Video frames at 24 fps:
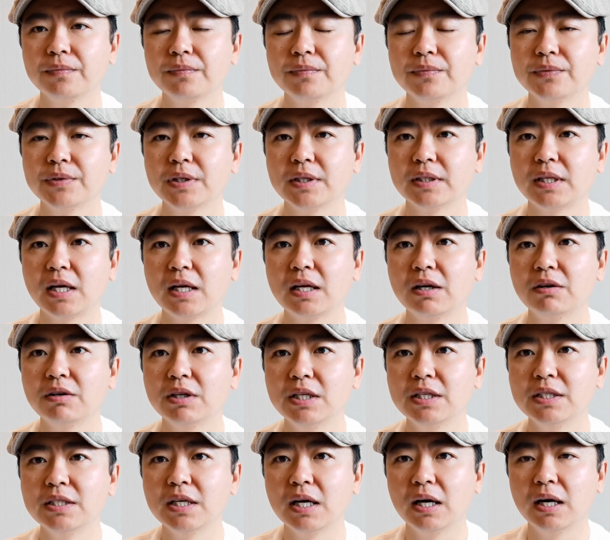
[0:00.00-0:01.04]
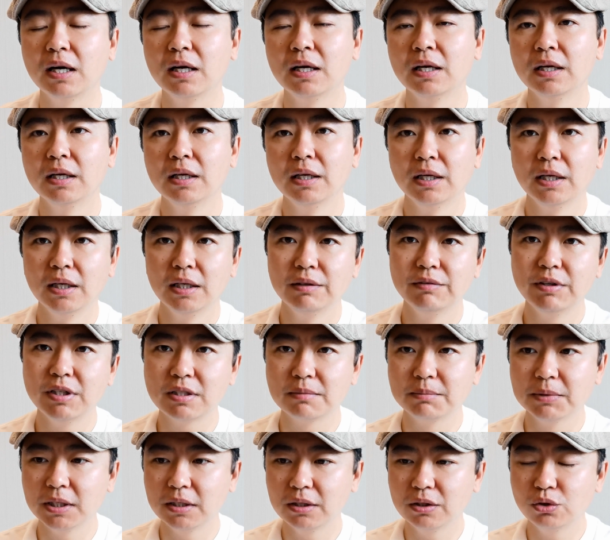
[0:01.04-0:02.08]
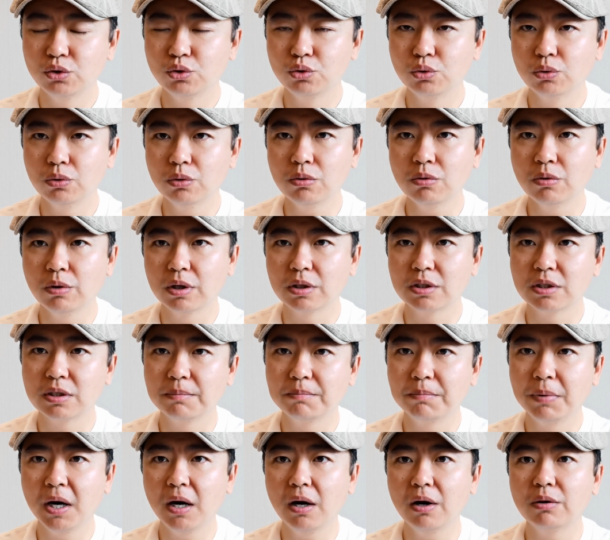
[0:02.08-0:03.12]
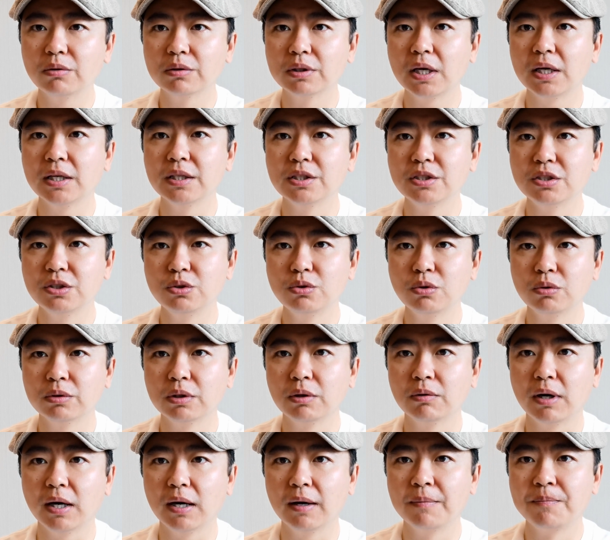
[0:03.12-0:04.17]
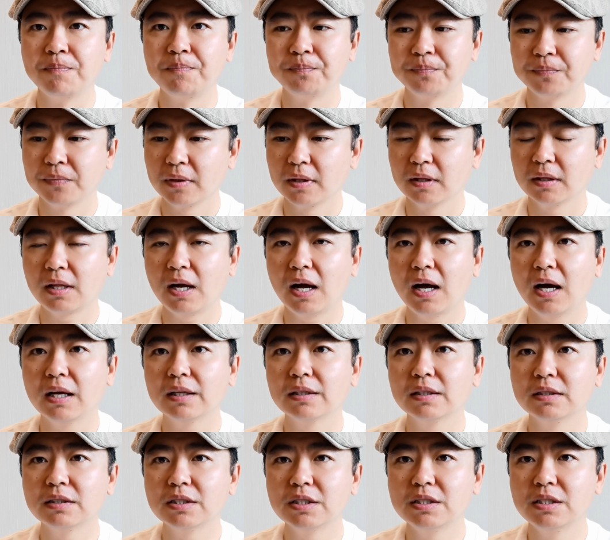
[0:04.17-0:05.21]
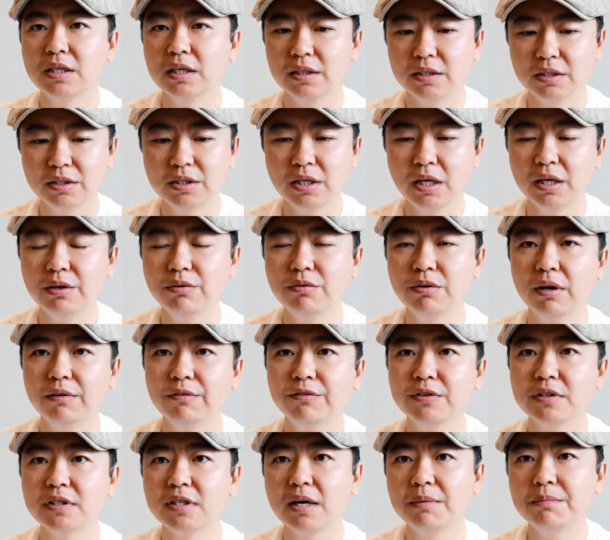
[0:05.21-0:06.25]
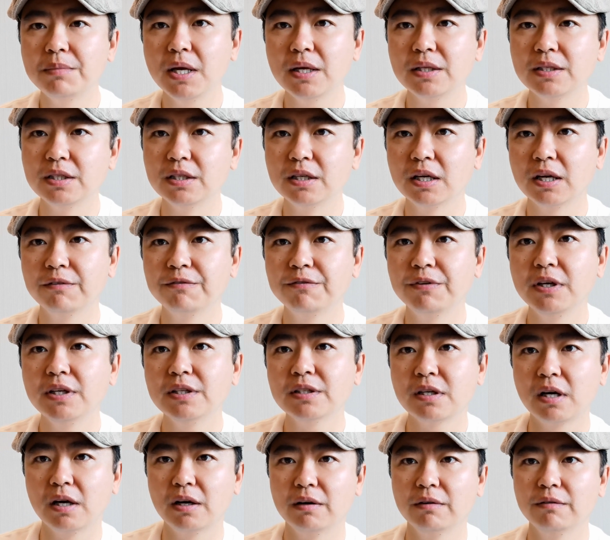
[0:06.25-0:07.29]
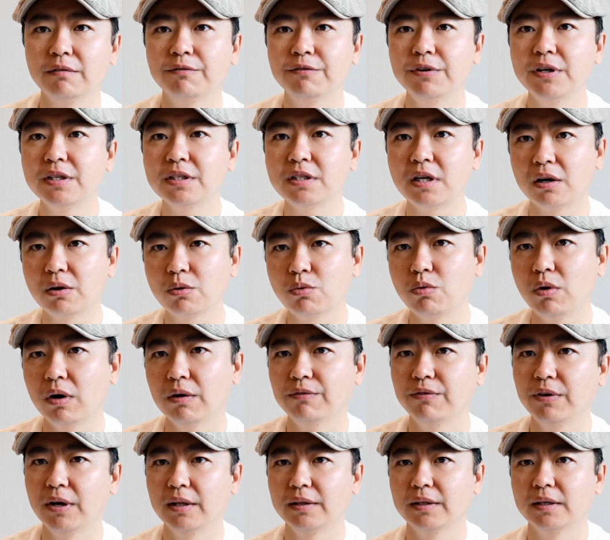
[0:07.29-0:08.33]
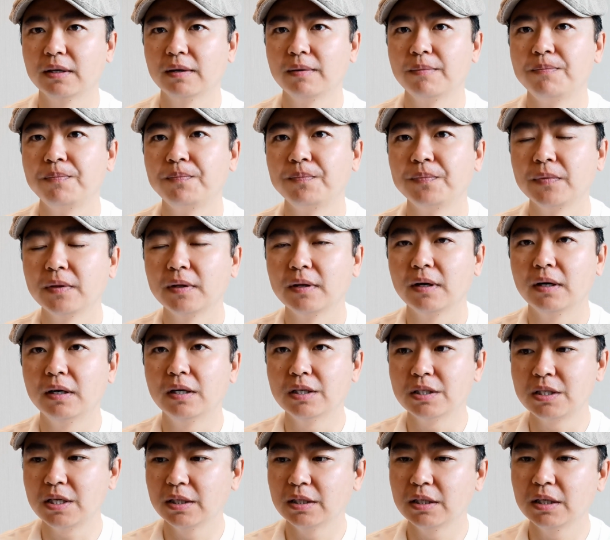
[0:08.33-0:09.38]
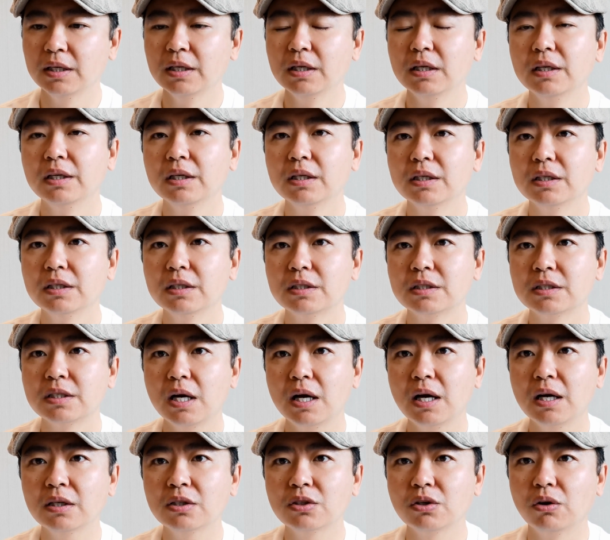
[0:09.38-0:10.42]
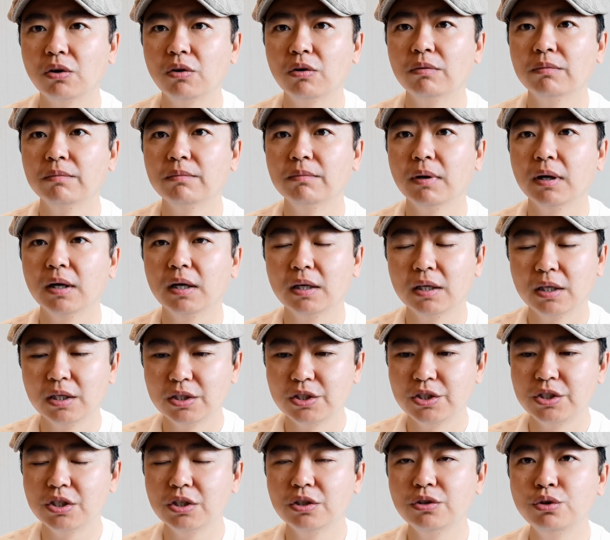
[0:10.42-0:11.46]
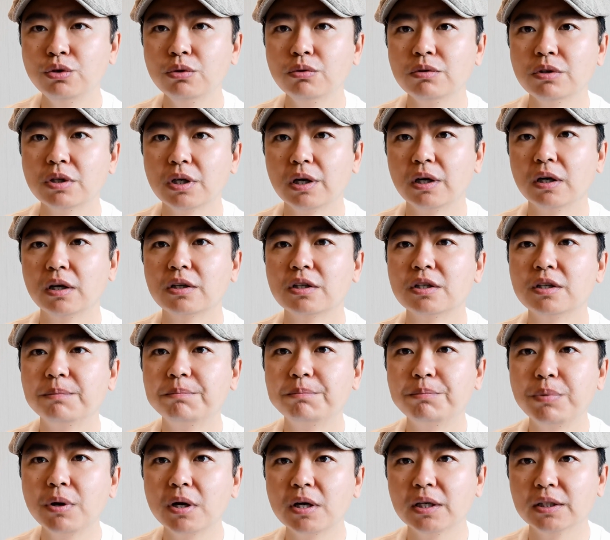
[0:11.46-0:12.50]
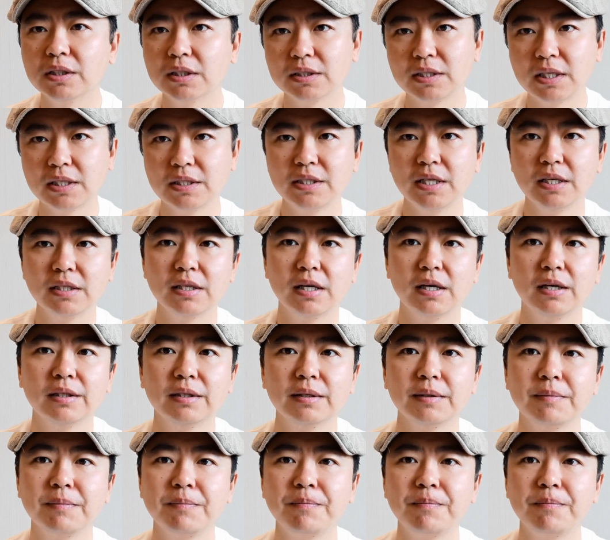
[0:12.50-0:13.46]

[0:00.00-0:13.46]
这个大家要理解啊，为什么呢？如果是炮弹击中的话，他的这些人员分散面积应该非常非常广泛的，而且呢，杀手啊，行凶者是不可能在现场的，